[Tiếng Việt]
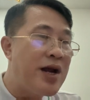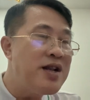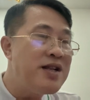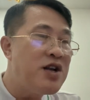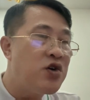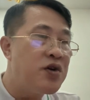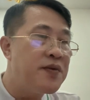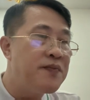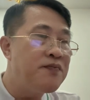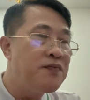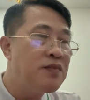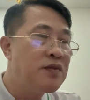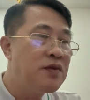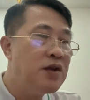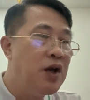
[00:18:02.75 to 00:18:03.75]
hắn rồi.
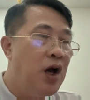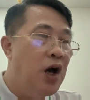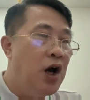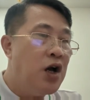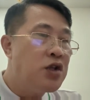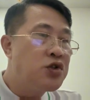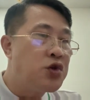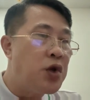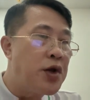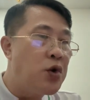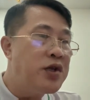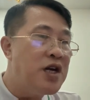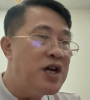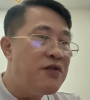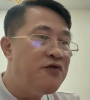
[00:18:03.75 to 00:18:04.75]
Chuyện của
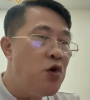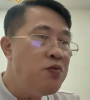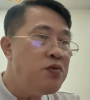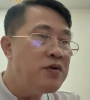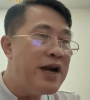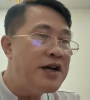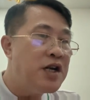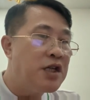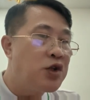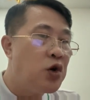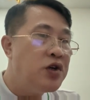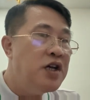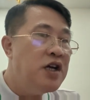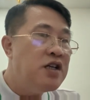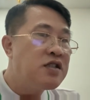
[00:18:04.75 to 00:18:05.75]
Thương Lâm Phúc lát nữa
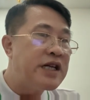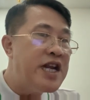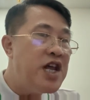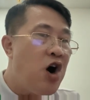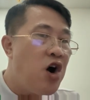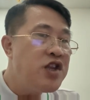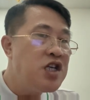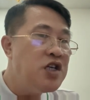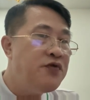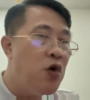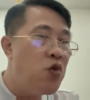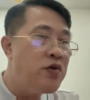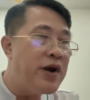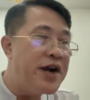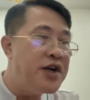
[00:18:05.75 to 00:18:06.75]
tôi sẽ đi hỏi sư
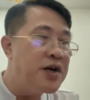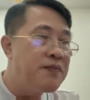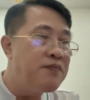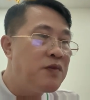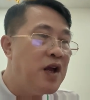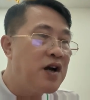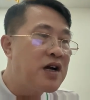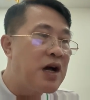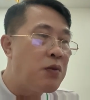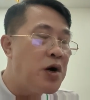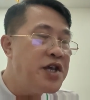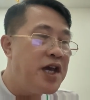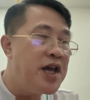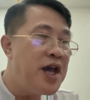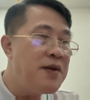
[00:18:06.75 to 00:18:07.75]
phụ là được, không có
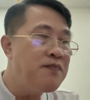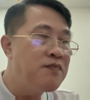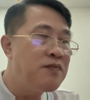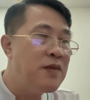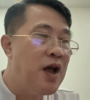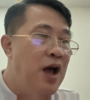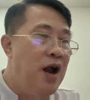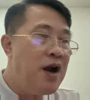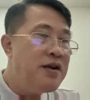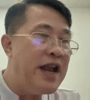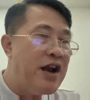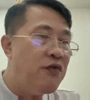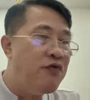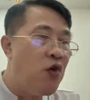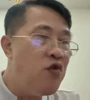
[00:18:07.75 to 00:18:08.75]
gì hết.
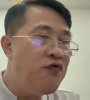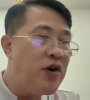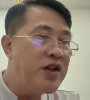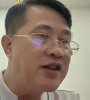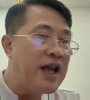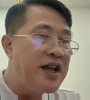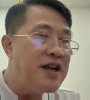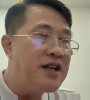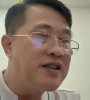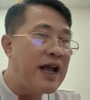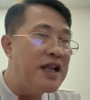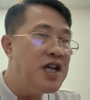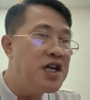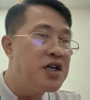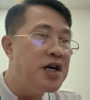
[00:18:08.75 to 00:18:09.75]
Nên là Vũ phất tay
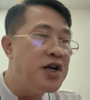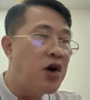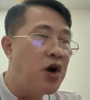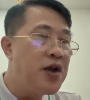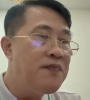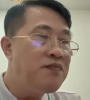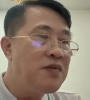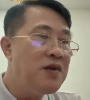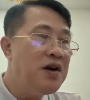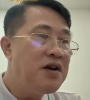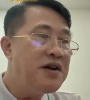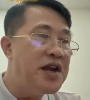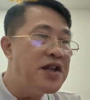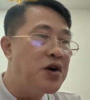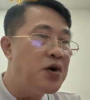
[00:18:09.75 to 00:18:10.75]
thản nhiên cười nói,
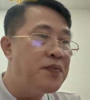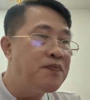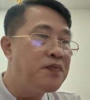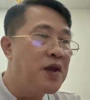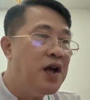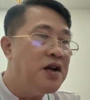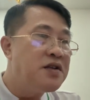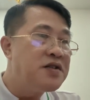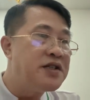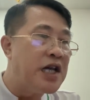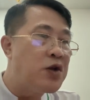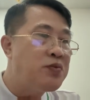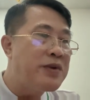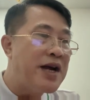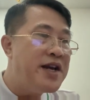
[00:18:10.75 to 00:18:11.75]
đi thôi, giờ
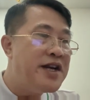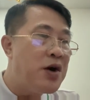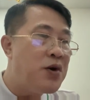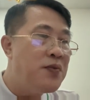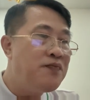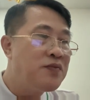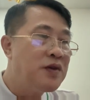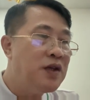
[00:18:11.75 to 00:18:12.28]
chúng ta đi đâu?